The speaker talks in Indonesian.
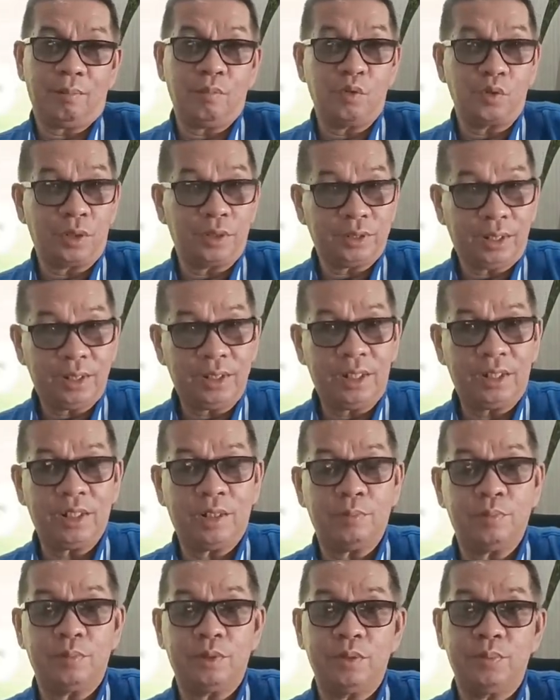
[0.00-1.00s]
mungkin saja
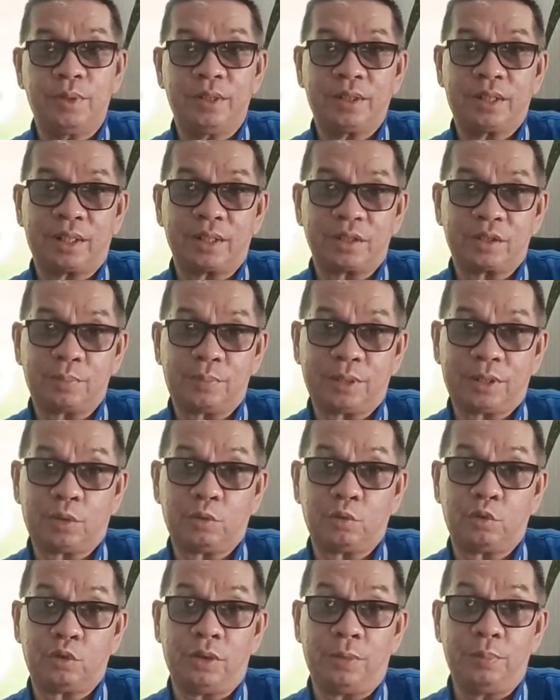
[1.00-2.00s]
dia diberikan
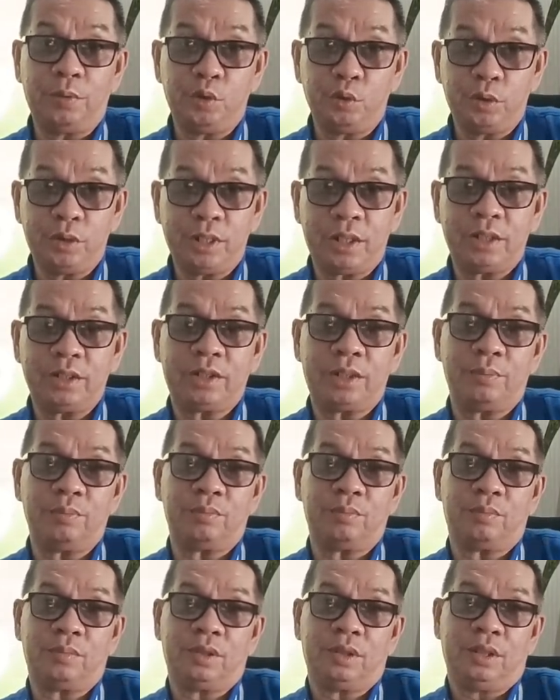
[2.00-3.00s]
kesempatan untuk debut dia di
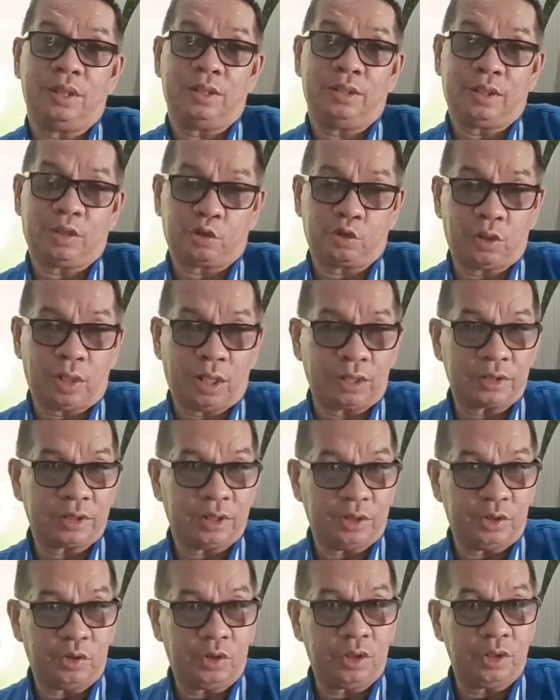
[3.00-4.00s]
tim nasional
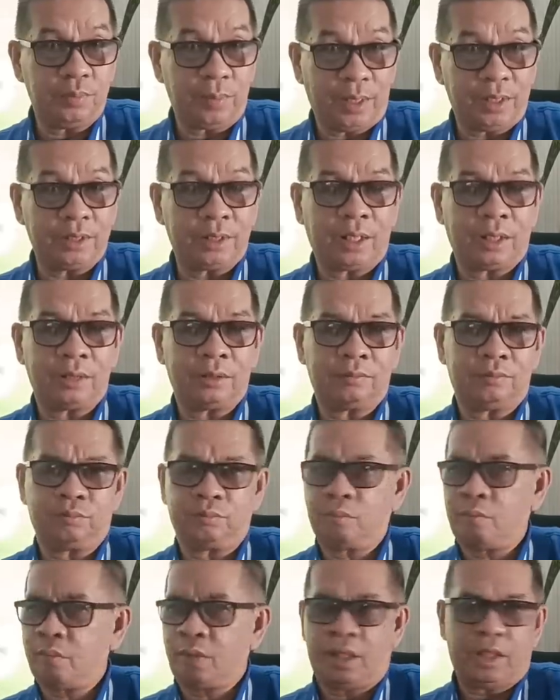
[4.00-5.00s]
senior dimainkan
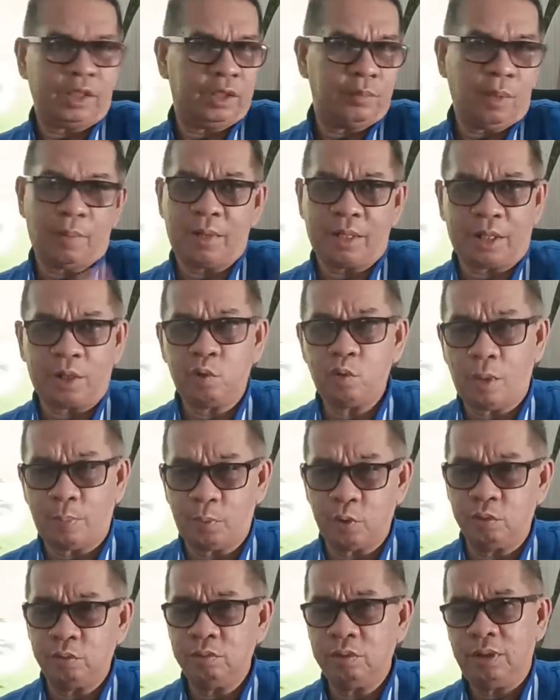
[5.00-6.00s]
di babak kedua
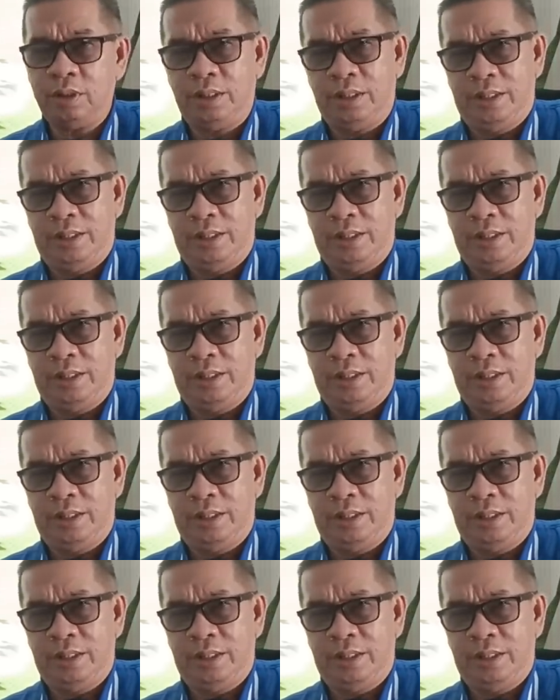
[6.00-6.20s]
pun